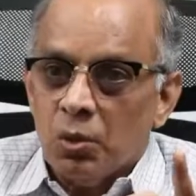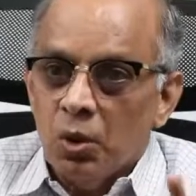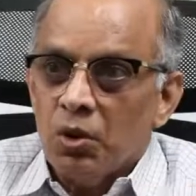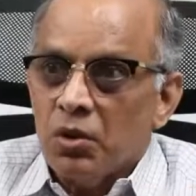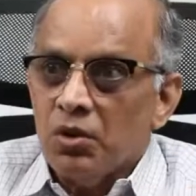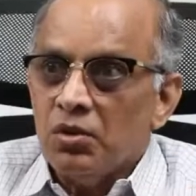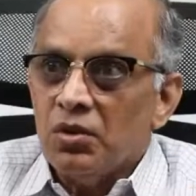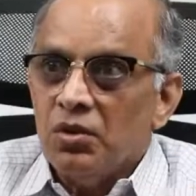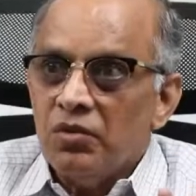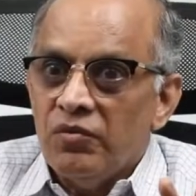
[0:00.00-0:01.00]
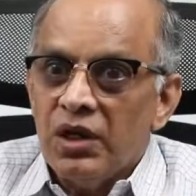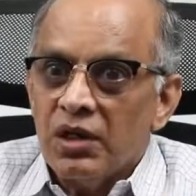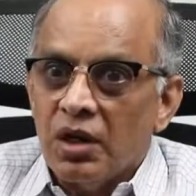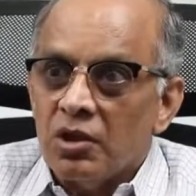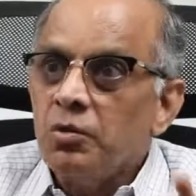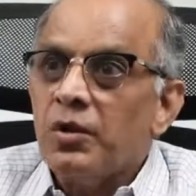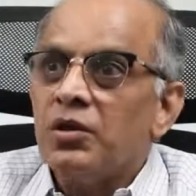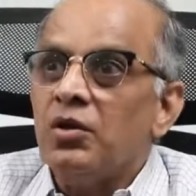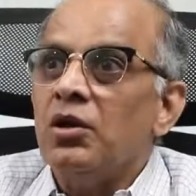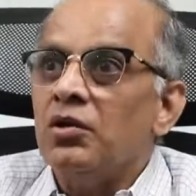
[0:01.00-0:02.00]
కోర్టులు వీళ్ళకు
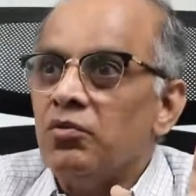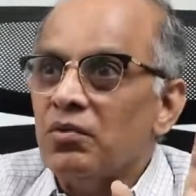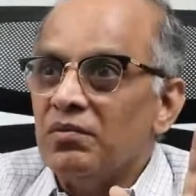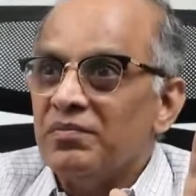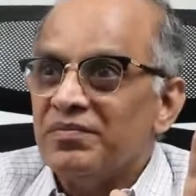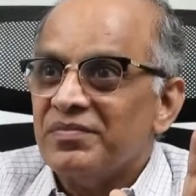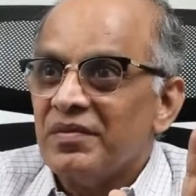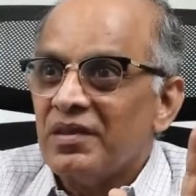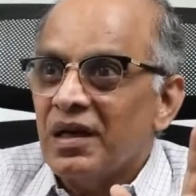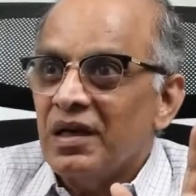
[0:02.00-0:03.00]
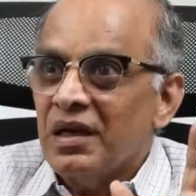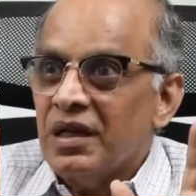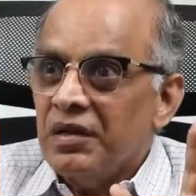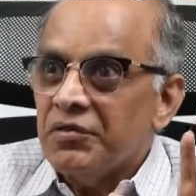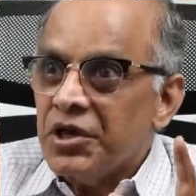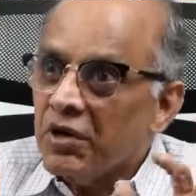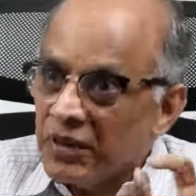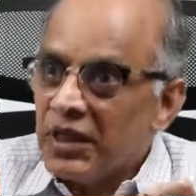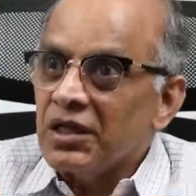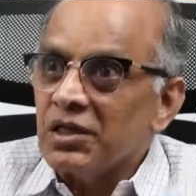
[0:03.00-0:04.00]
అందుబాటులో లేవు ఈ విషయం
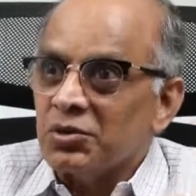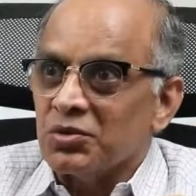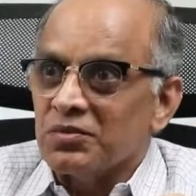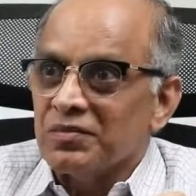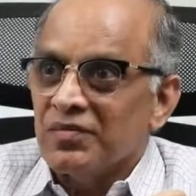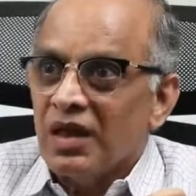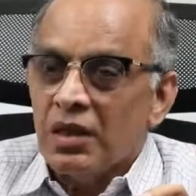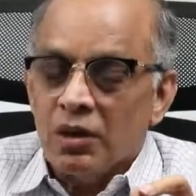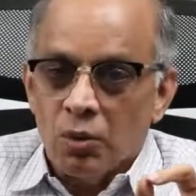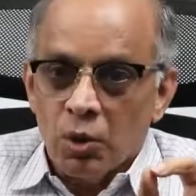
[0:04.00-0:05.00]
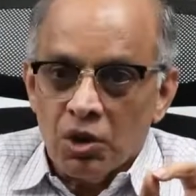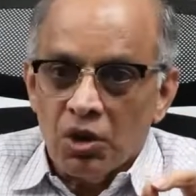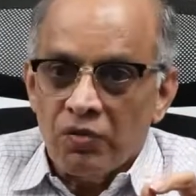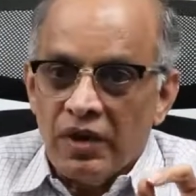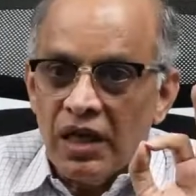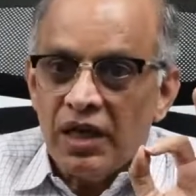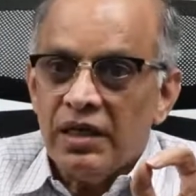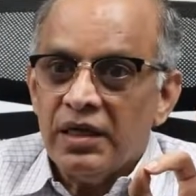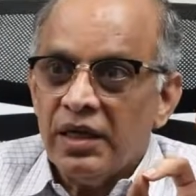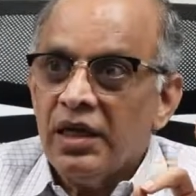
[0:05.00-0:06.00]
అందరికీ తెలుసు కోర్టులకు
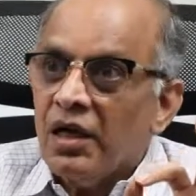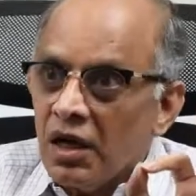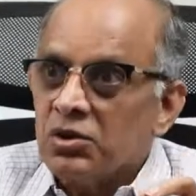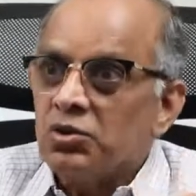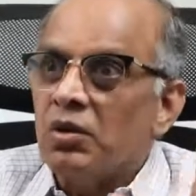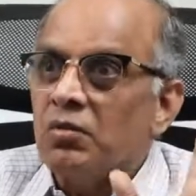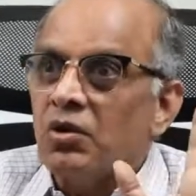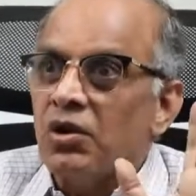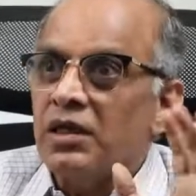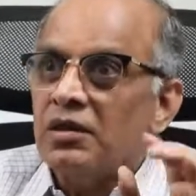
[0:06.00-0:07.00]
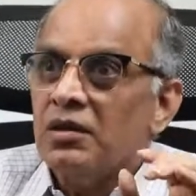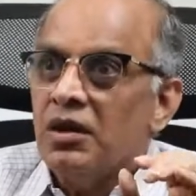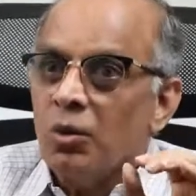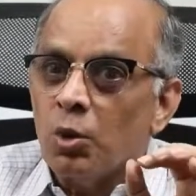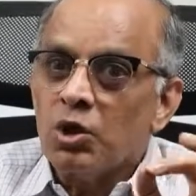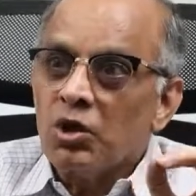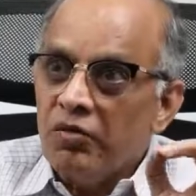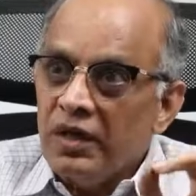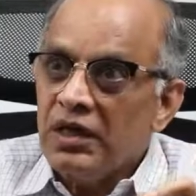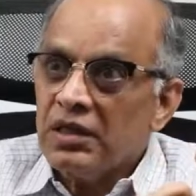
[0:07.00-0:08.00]
వెళ్ళాలంటే ఆస్తులు అమ్ముకోవాలి కోర్టుకు
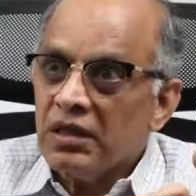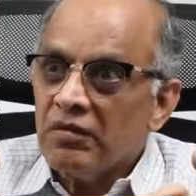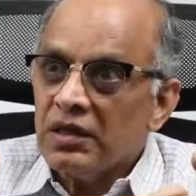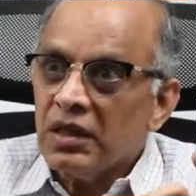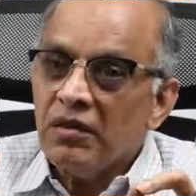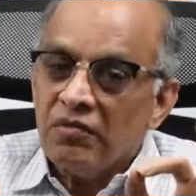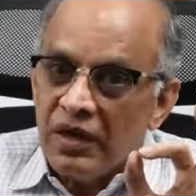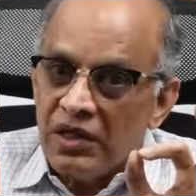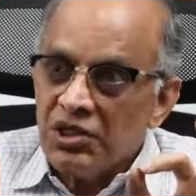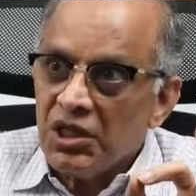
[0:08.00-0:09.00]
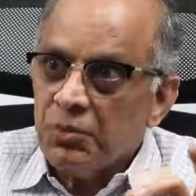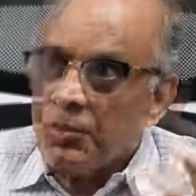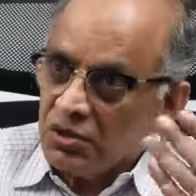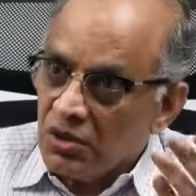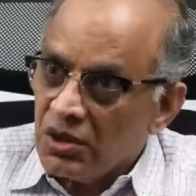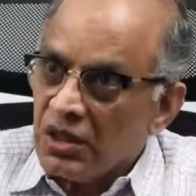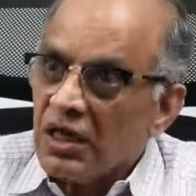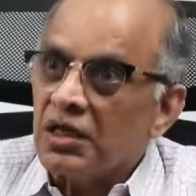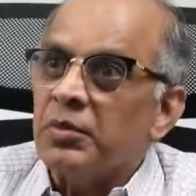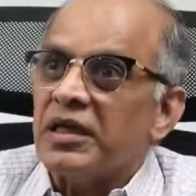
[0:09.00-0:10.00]
వెళ్ళిన తర్వాత వ్యాజ్యాన్ని ప్రస్తుతం
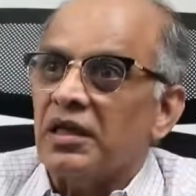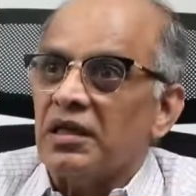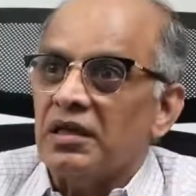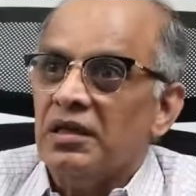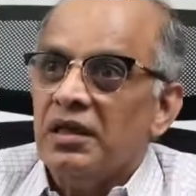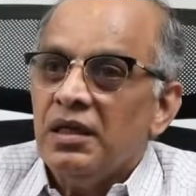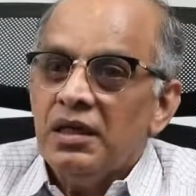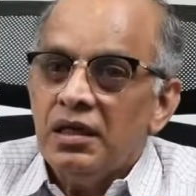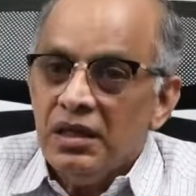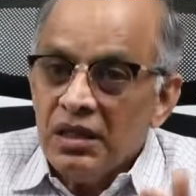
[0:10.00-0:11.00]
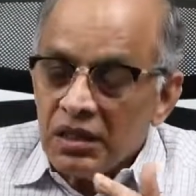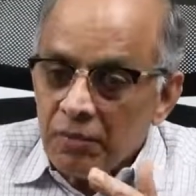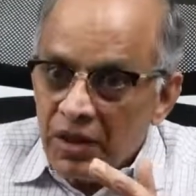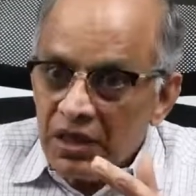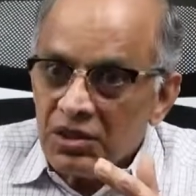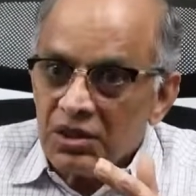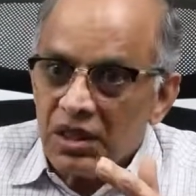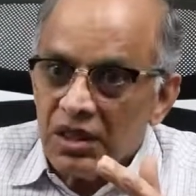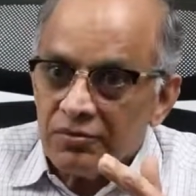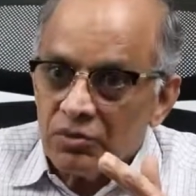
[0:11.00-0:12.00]
తాకట్టు పెట్టాలి ఇంత బాధ్యత
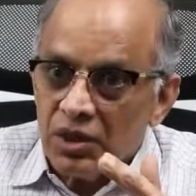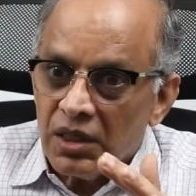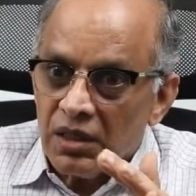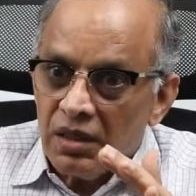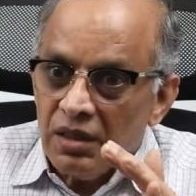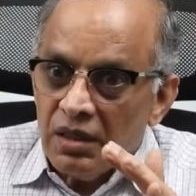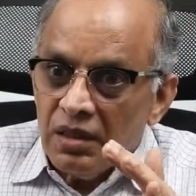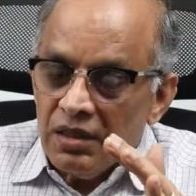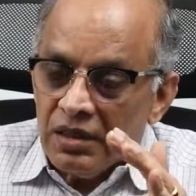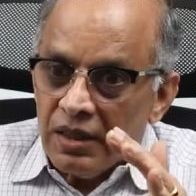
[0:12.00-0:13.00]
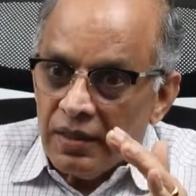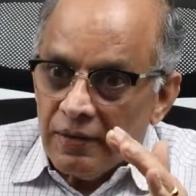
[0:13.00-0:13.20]
లేకుండా ఇంత